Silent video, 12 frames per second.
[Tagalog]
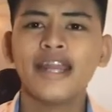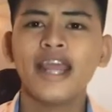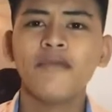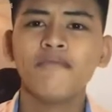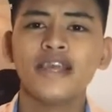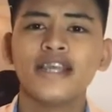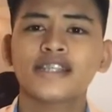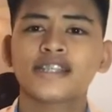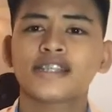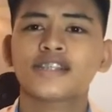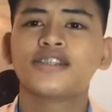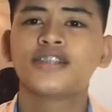name
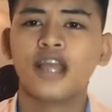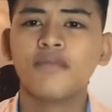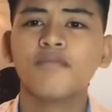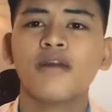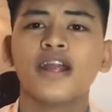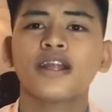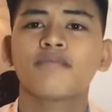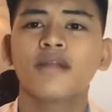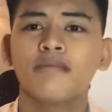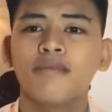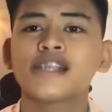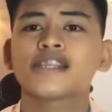is John Mark
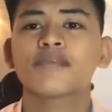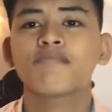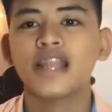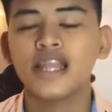Belbes